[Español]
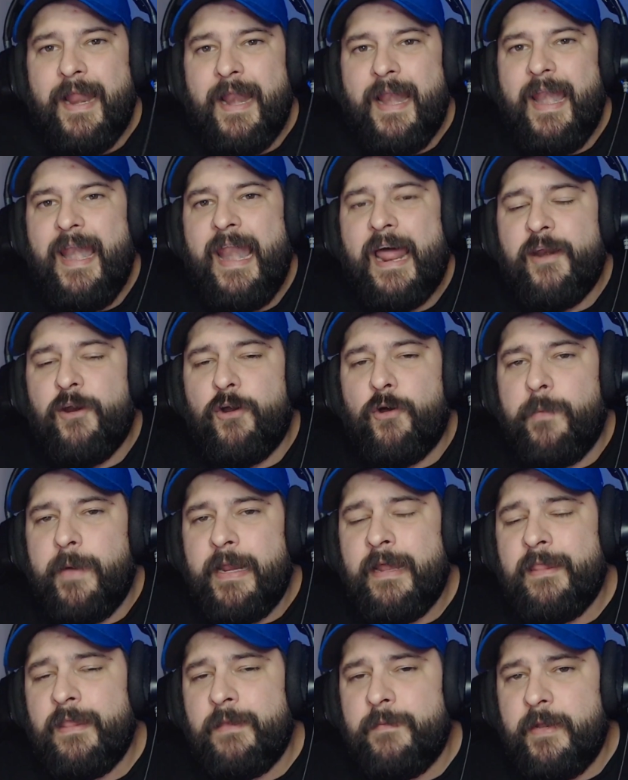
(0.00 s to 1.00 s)
La
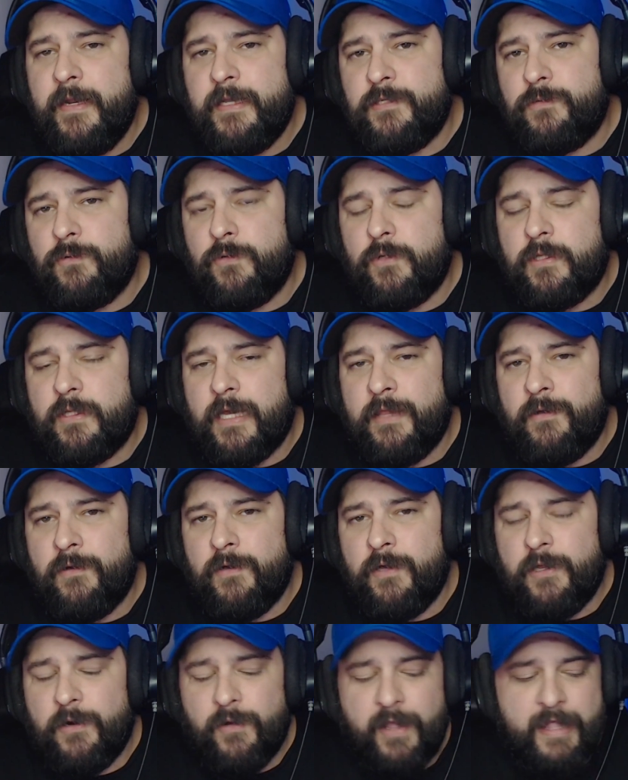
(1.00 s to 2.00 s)
novela de Vilés Hurtado
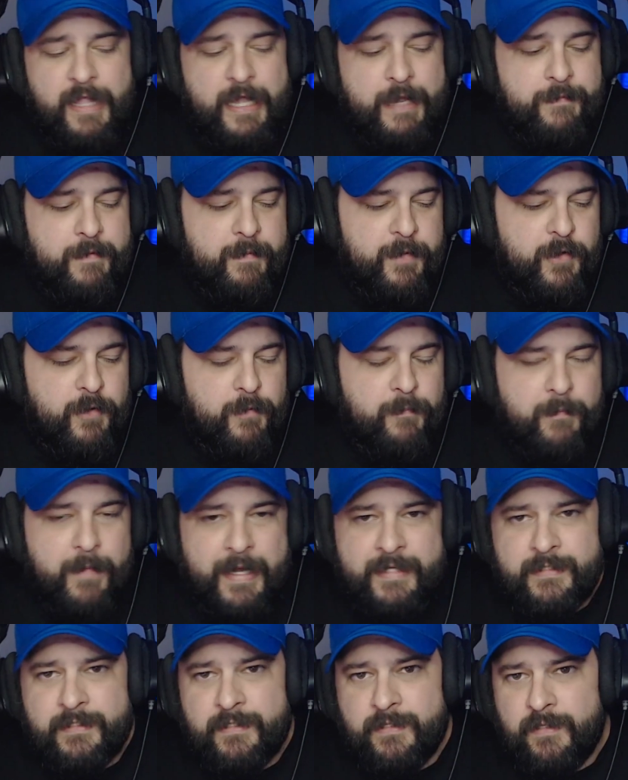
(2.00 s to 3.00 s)
creo que ya vivió
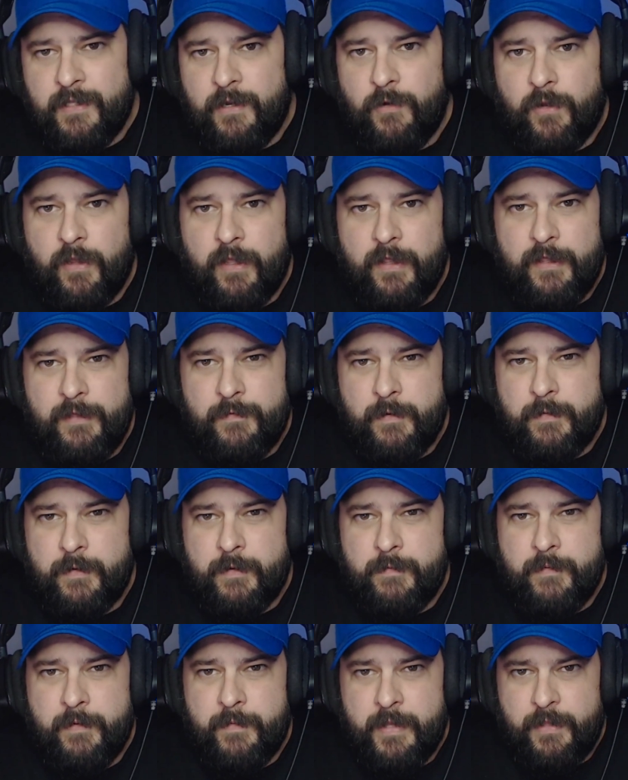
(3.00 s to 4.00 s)
más de lo que debió haber
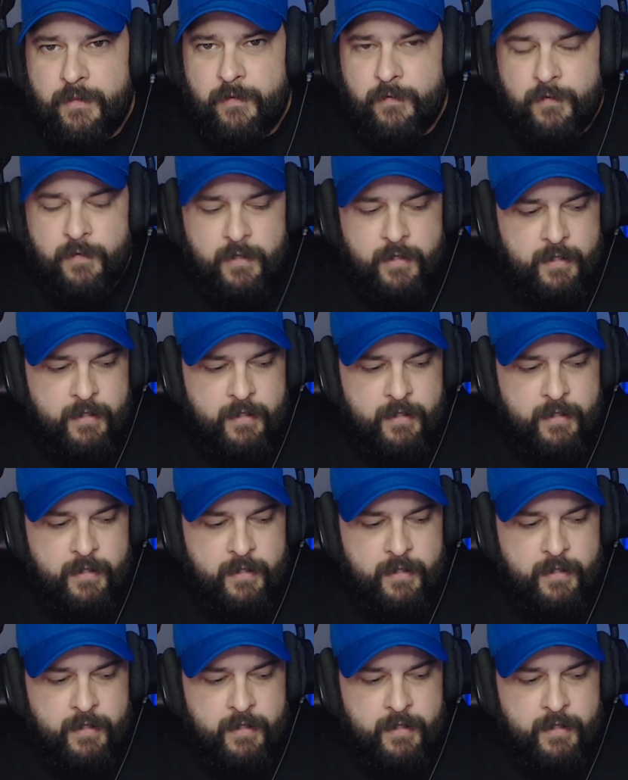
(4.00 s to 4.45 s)
vivido.